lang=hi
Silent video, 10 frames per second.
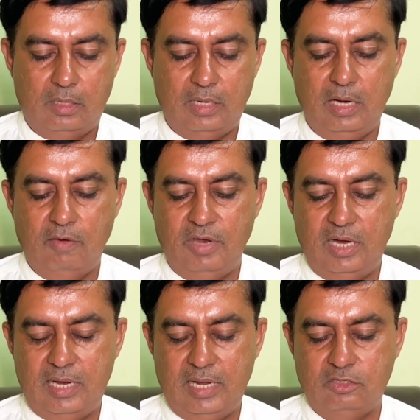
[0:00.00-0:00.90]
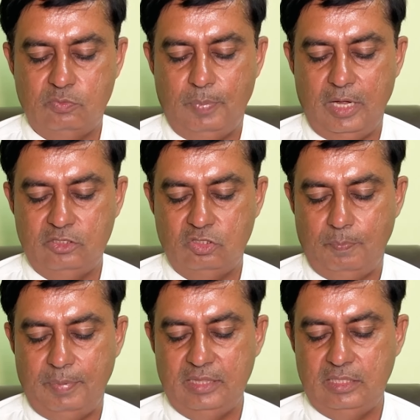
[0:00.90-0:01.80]
ट्रेनर वेटेक्स पाँच सौ
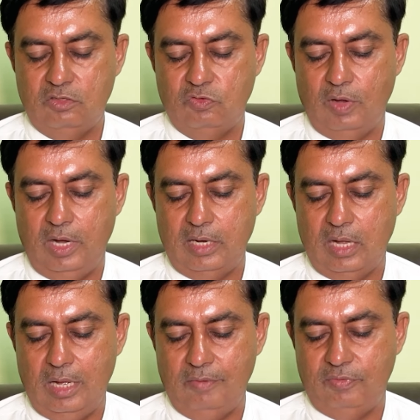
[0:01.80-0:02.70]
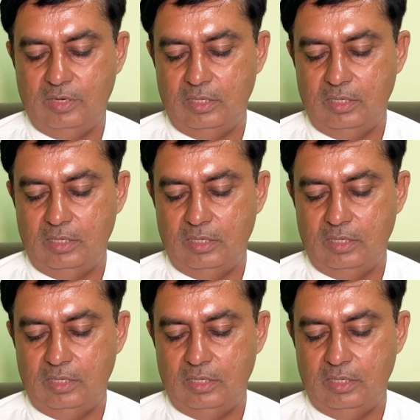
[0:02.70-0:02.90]
पैंतीस वाट हाफ